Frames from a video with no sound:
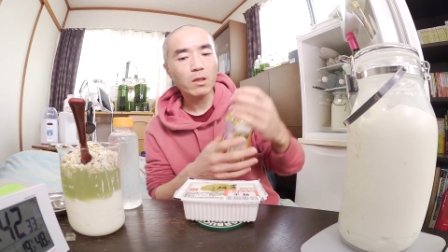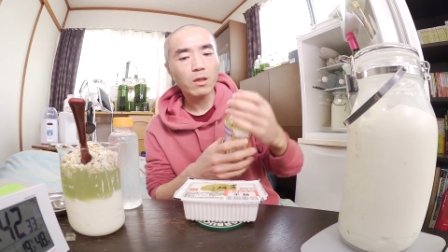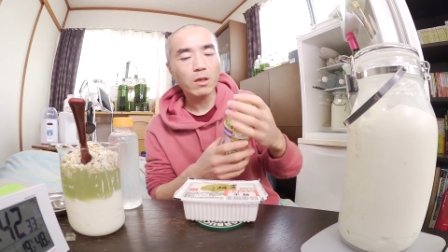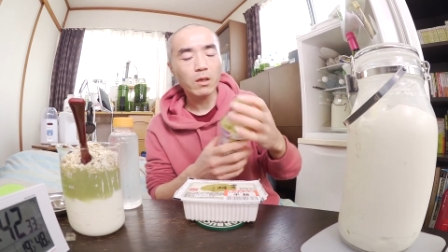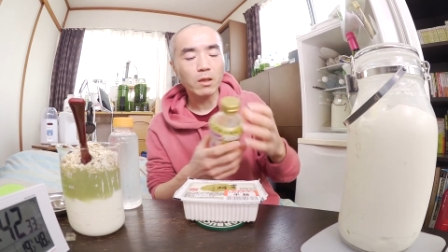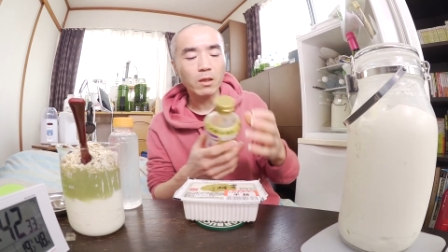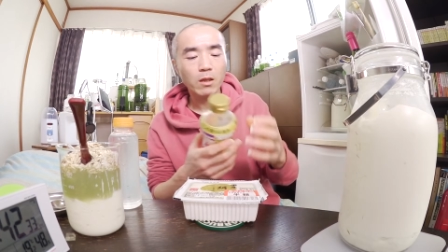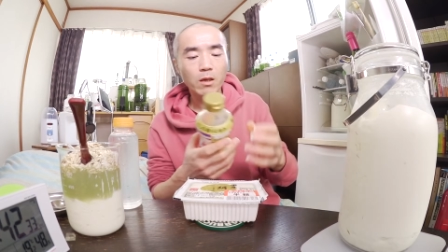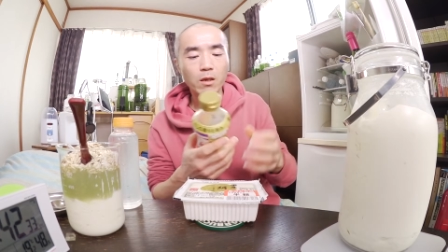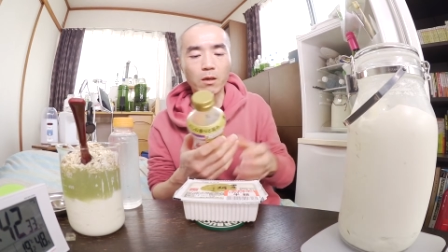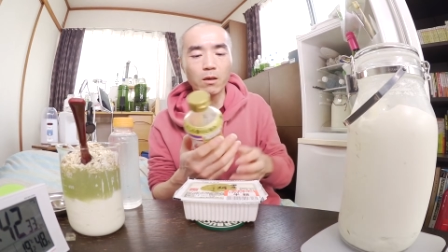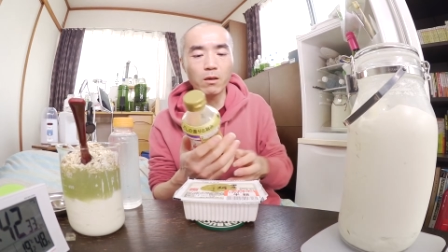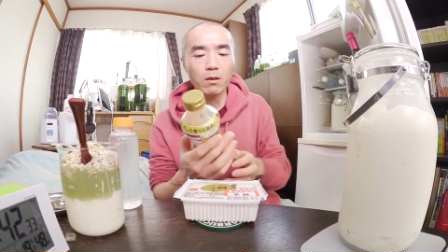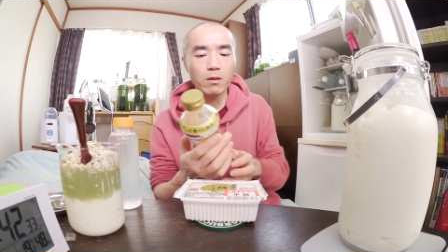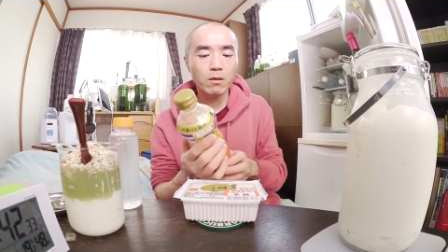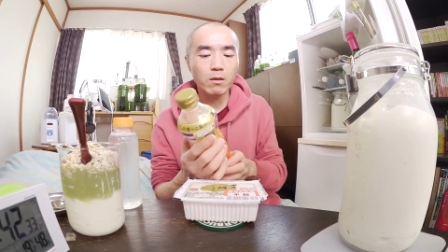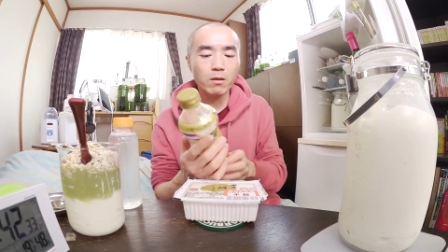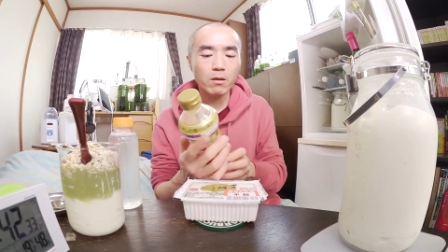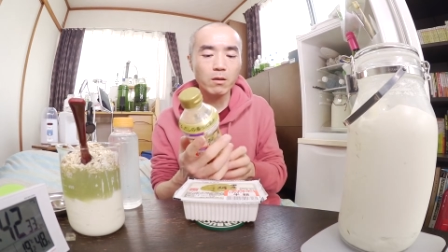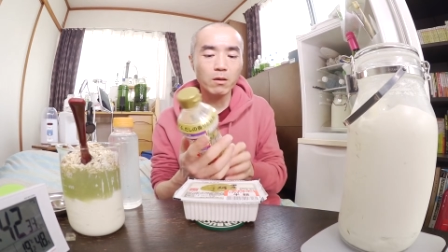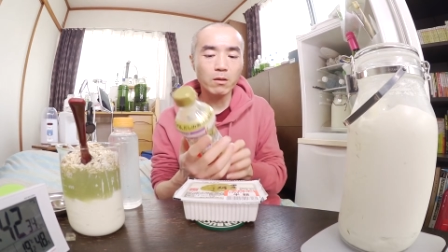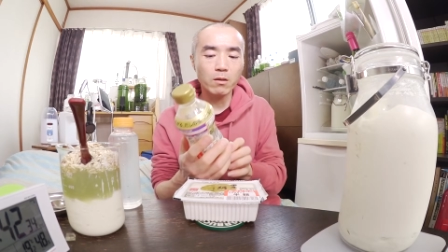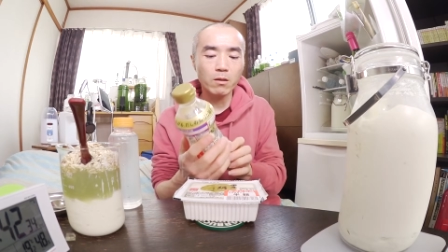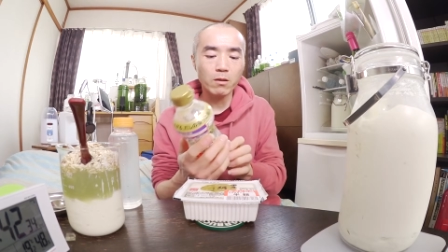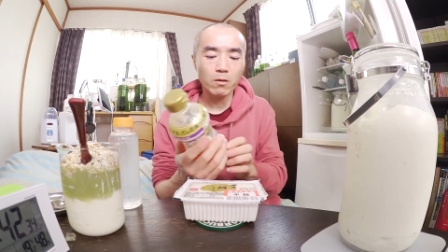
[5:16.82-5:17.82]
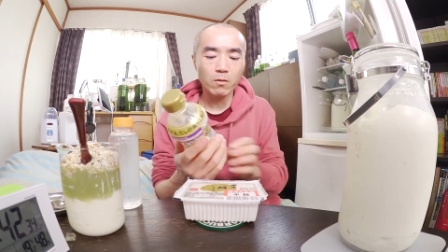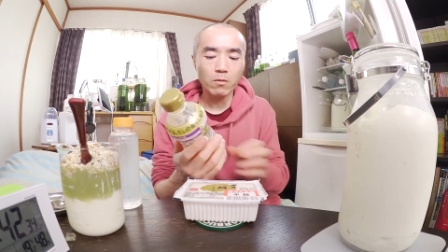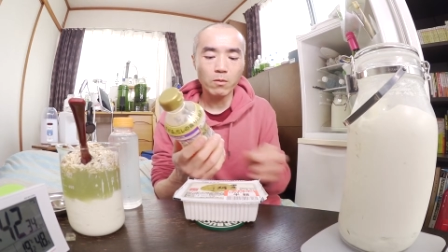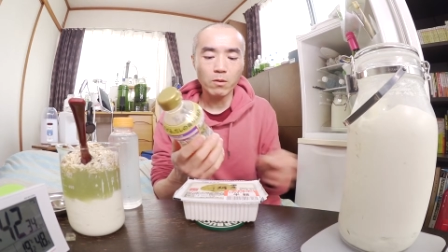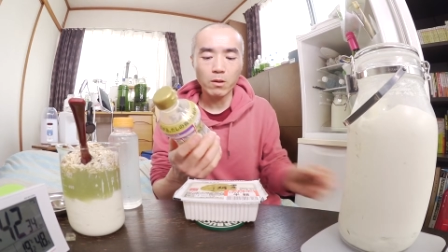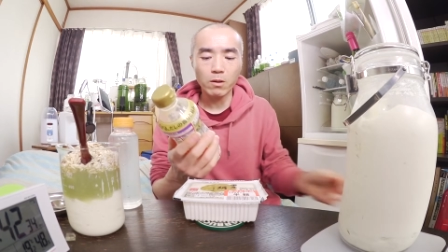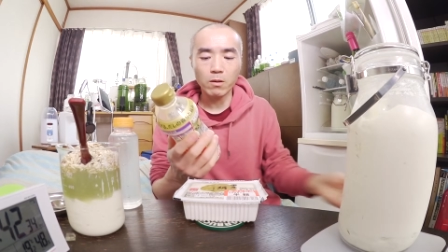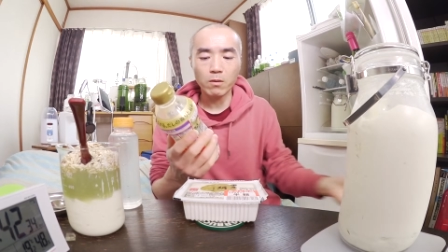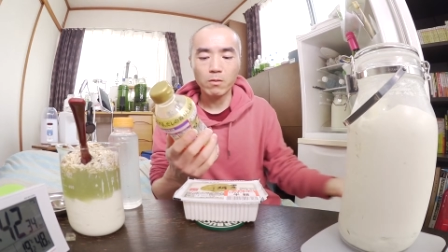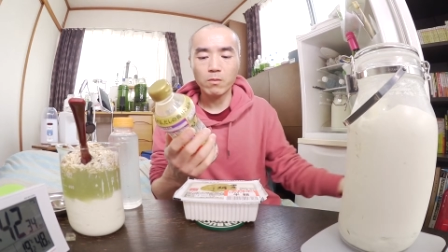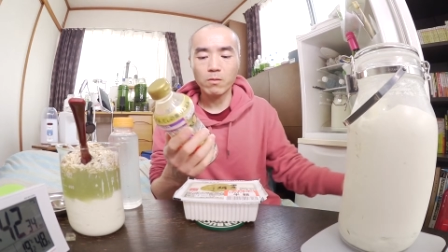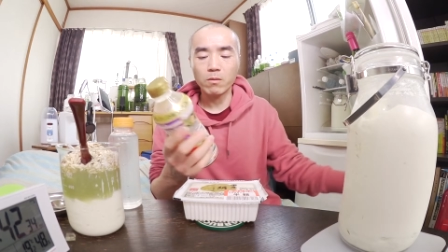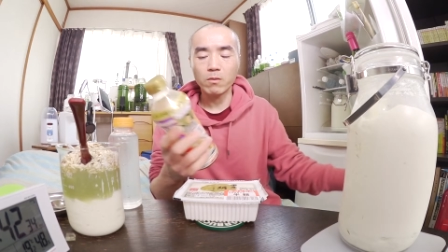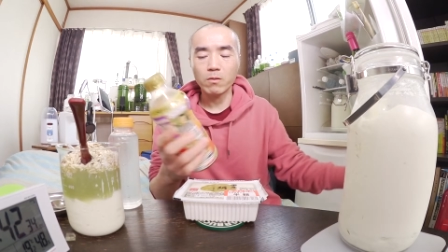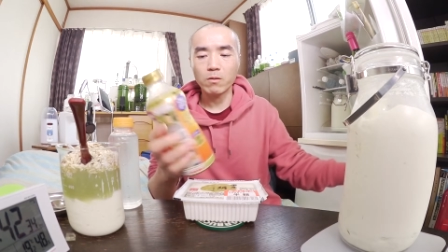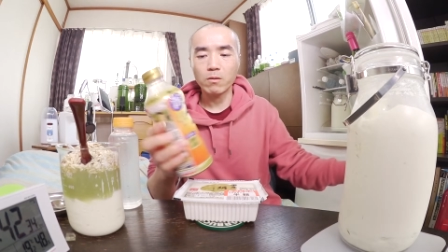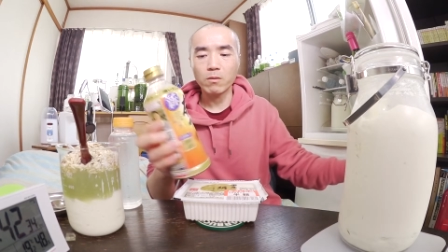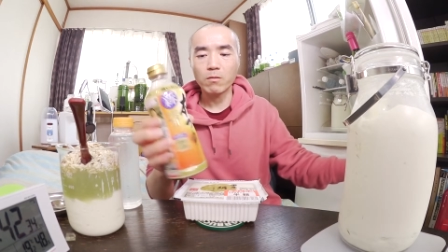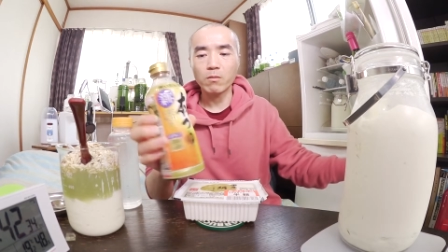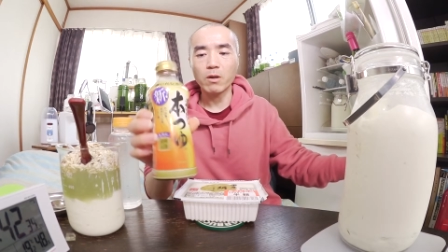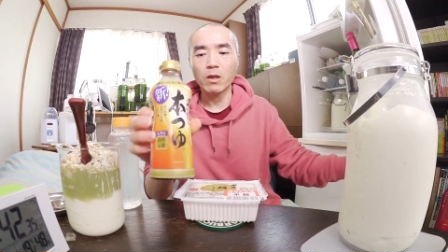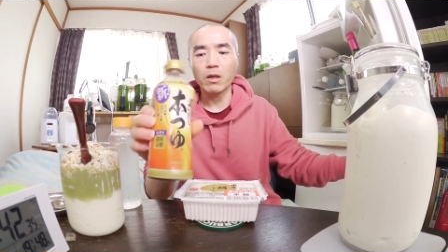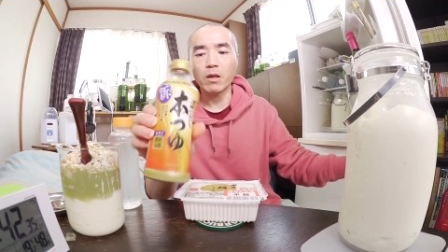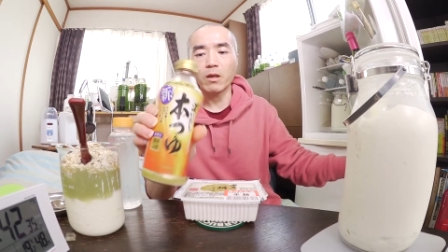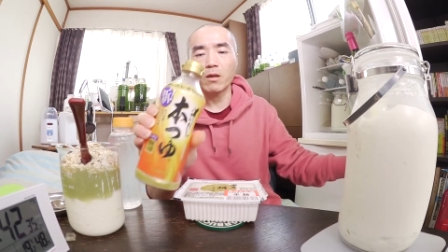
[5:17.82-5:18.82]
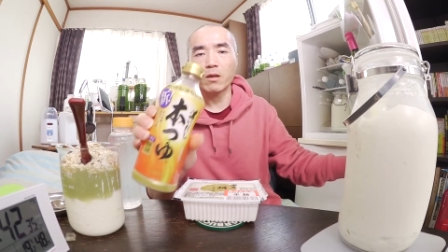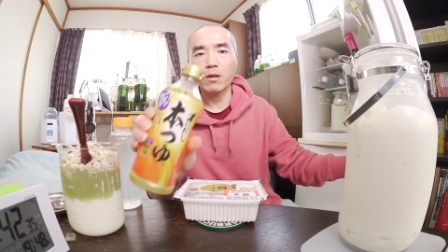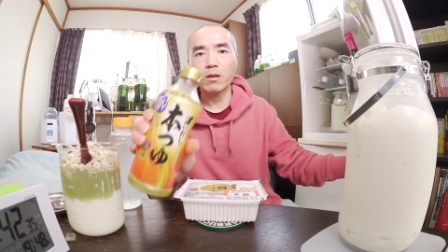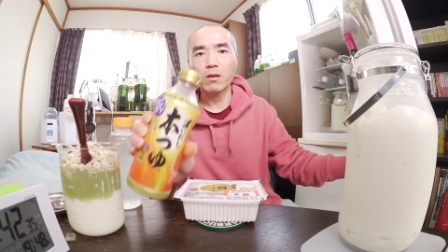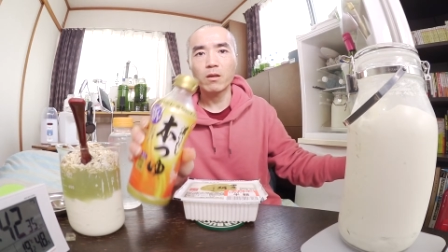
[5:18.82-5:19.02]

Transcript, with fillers: ないな買ってこないとこれ